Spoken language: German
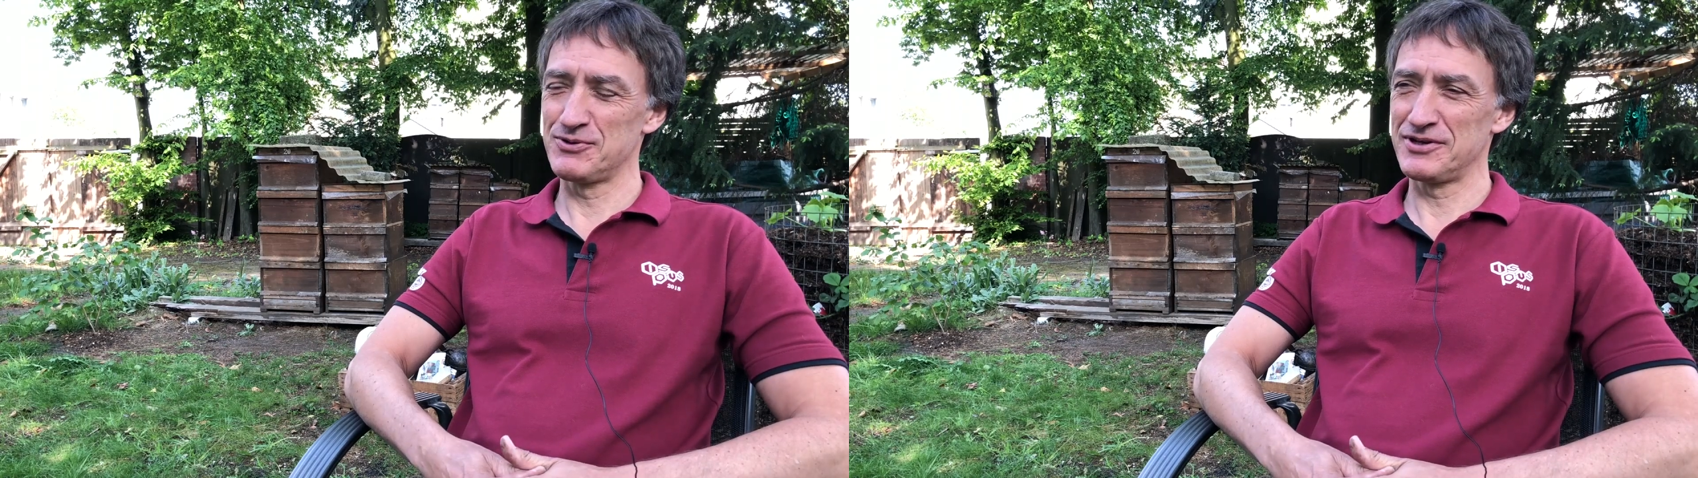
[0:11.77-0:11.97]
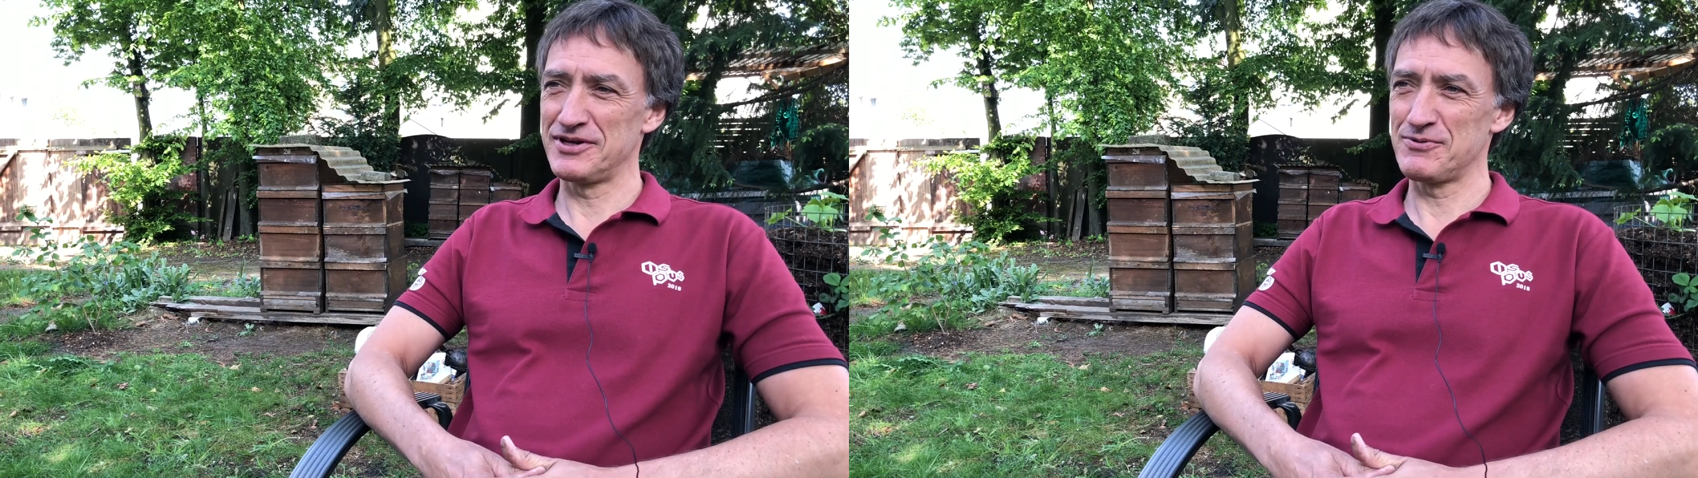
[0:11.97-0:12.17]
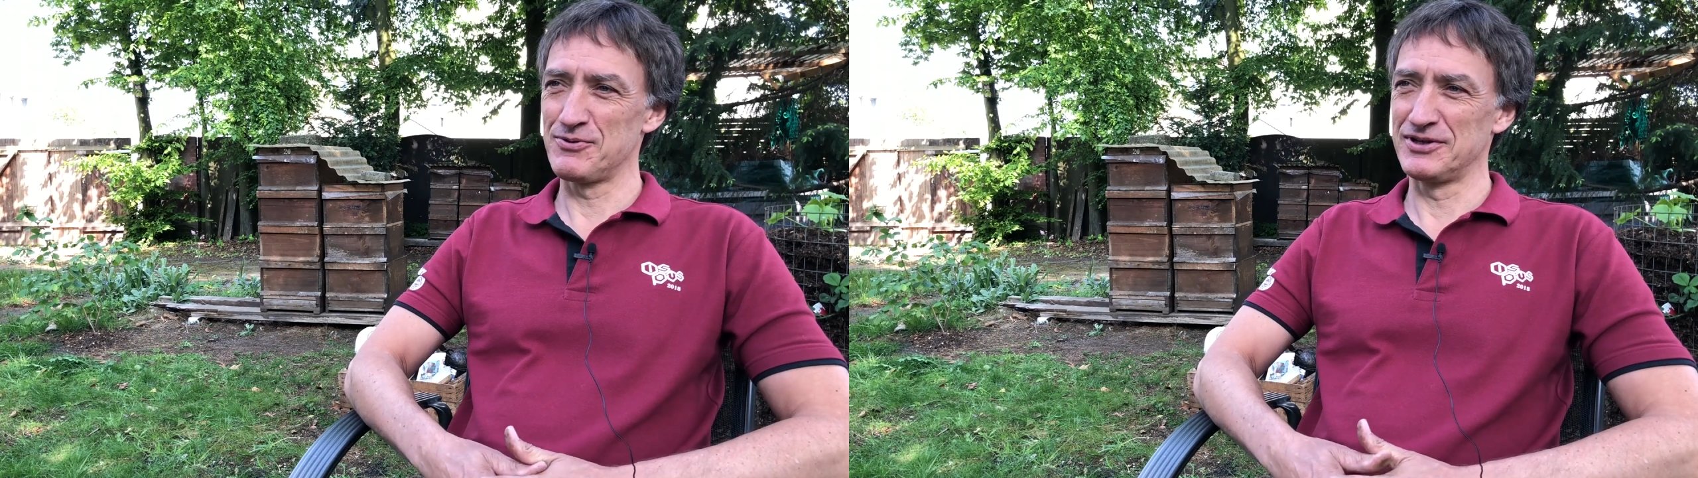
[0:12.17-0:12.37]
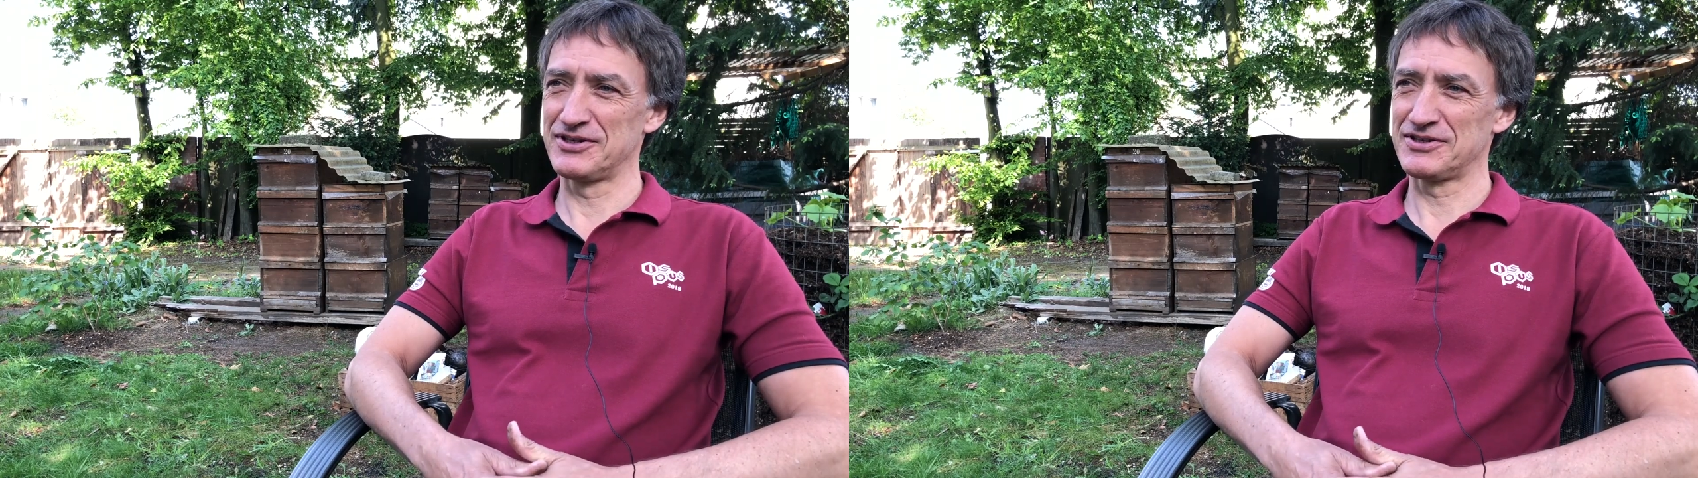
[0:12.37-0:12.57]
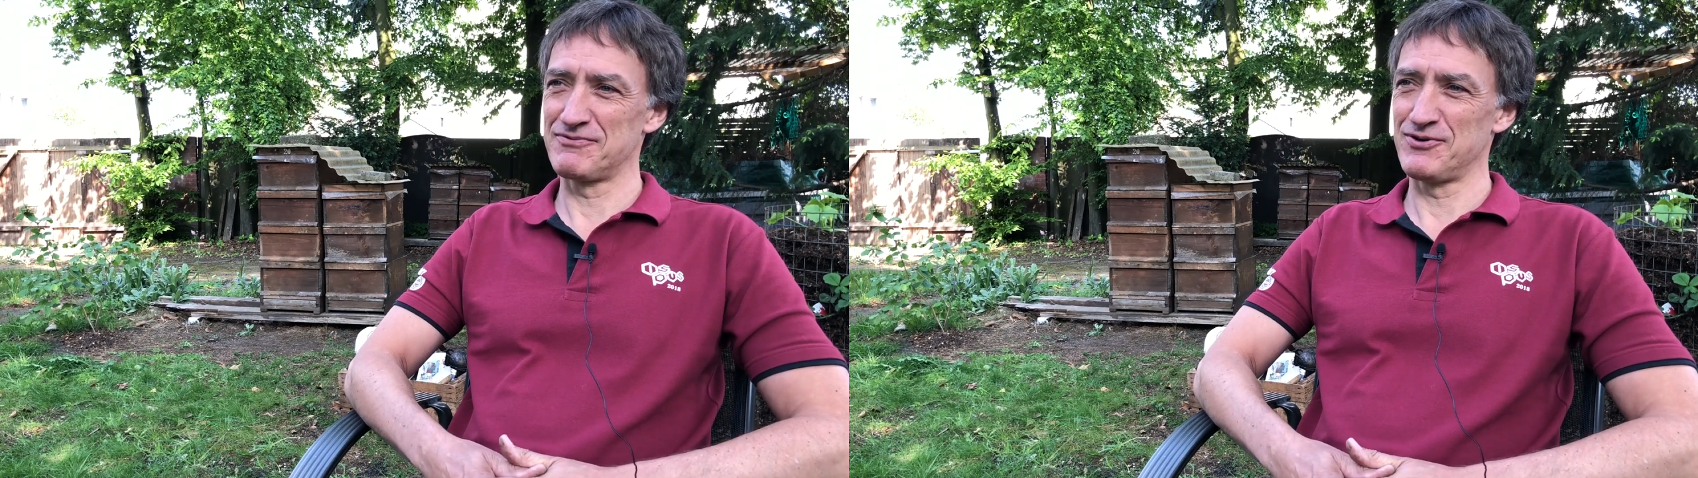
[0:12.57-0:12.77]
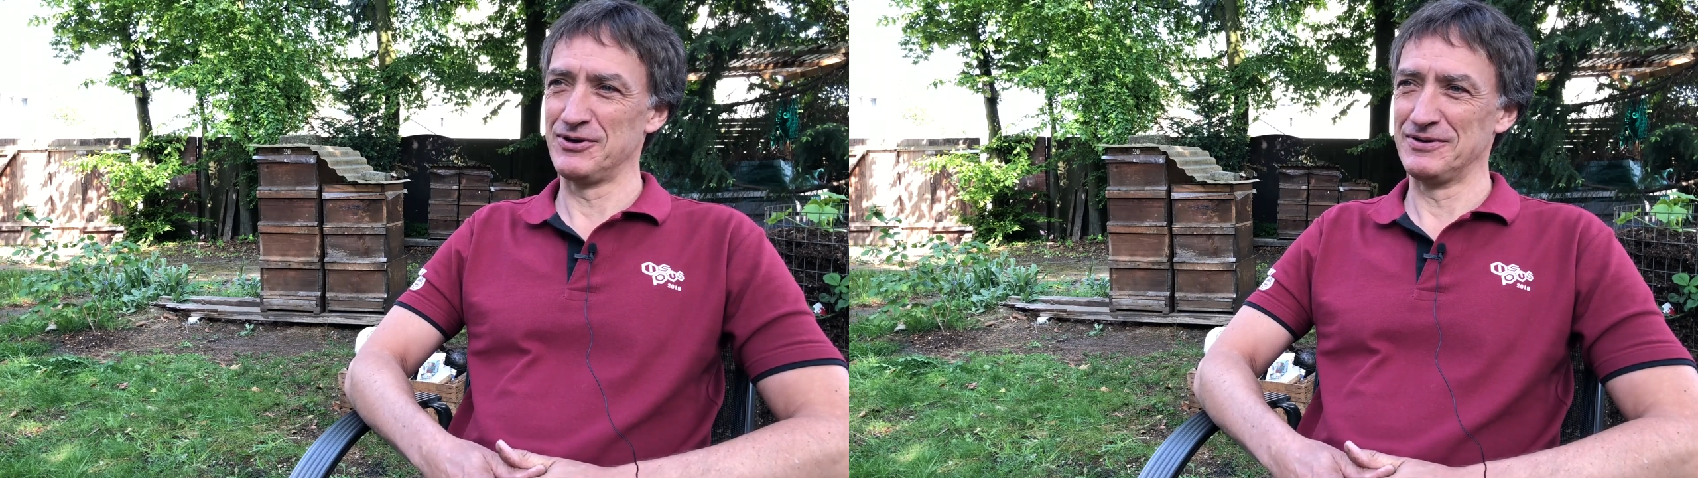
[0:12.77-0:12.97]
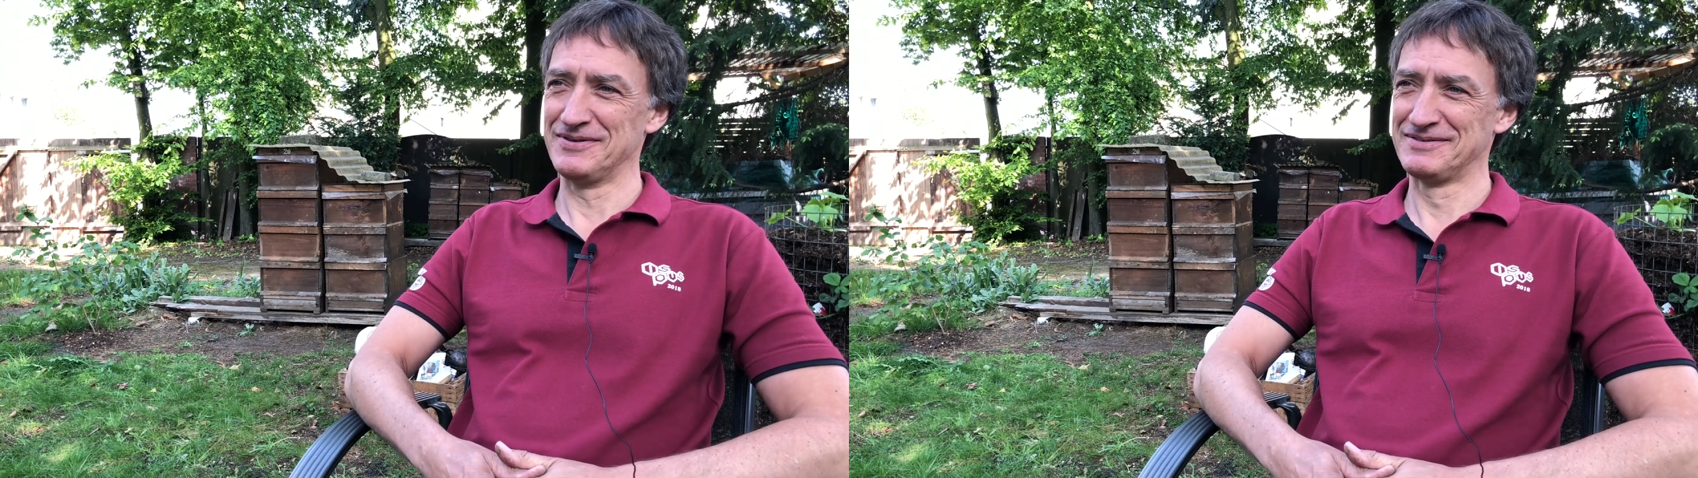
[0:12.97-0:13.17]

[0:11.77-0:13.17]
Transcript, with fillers: UDE Honig gewonnen.